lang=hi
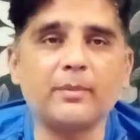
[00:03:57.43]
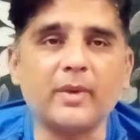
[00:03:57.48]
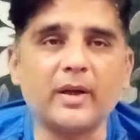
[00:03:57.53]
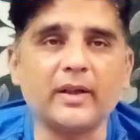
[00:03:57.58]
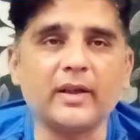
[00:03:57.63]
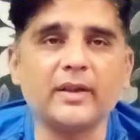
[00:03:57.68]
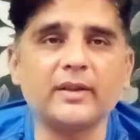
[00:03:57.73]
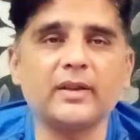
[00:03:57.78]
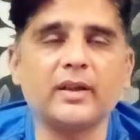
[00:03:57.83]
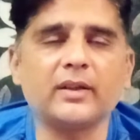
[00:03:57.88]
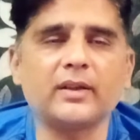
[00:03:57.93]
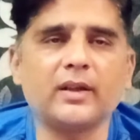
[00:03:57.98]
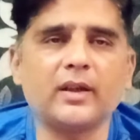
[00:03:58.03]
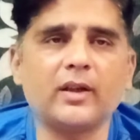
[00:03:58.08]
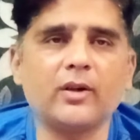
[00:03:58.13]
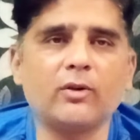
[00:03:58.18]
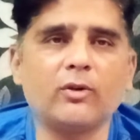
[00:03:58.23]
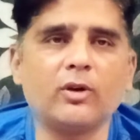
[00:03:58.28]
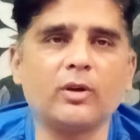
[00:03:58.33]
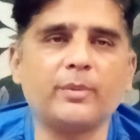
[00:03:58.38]
माना जाता
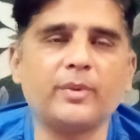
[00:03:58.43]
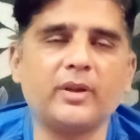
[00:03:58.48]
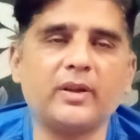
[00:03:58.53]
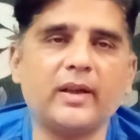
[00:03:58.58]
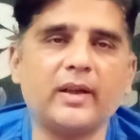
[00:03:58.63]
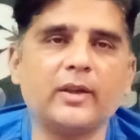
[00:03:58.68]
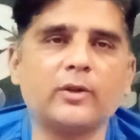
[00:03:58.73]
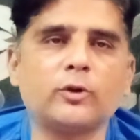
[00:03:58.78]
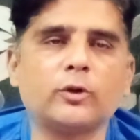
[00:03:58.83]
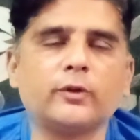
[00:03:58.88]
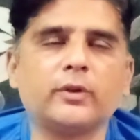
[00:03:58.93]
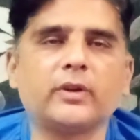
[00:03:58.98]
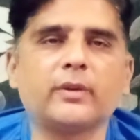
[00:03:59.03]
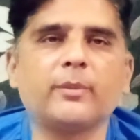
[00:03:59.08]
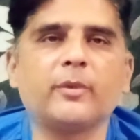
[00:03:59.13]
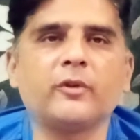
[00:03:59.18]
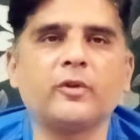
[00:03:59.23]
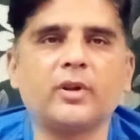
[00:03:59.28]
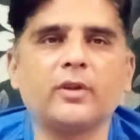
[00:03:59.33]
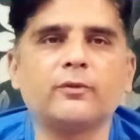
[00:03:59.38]
है और फिर डेथ ओवर्स
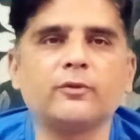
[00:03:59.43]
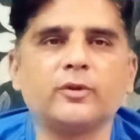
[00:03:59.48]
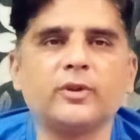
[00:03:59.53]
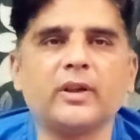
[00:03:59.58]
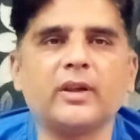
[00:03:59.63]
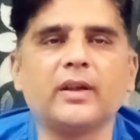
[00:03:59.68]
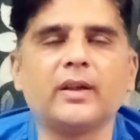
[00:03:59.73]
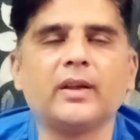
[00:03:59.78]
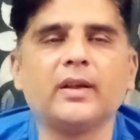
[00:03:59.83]
में सिर्फ उन्हें